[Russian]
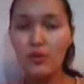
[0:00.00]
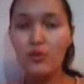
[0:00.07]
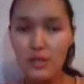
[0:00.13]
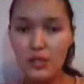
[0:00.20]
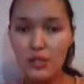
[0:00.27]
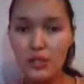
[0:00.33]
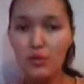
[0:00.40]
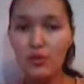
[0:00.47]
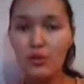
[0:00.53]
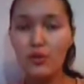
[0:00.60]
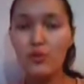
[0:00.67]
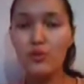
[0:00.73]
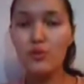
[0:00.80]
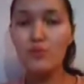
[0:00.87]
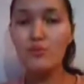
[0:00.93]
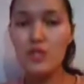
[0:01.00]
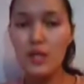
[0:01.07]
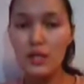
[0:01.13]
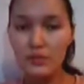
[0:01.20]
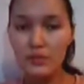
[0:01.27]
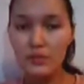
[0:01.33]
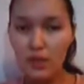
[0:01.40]
синей
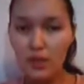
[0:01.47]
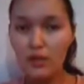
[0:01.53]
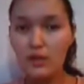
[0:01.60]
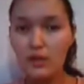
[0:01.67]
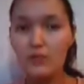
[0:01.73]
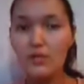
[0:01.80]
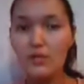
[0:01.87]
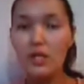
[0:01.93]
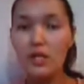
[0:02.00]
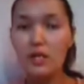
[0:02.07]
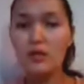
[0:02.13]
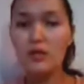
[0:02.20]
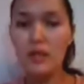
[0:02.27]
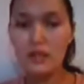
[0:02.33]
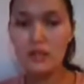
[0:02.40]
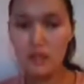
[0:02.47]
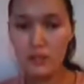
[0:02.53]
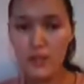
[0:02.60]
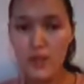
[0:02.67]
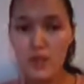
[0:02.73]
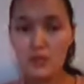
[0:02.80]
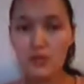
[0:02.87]
одежде
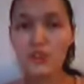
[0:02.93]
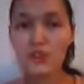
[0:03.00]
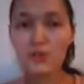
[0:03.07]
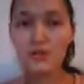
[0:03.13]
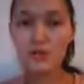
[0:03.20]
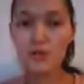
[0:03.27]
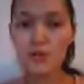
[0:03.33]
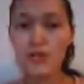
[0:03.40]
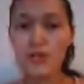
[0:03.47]
убежал от всех,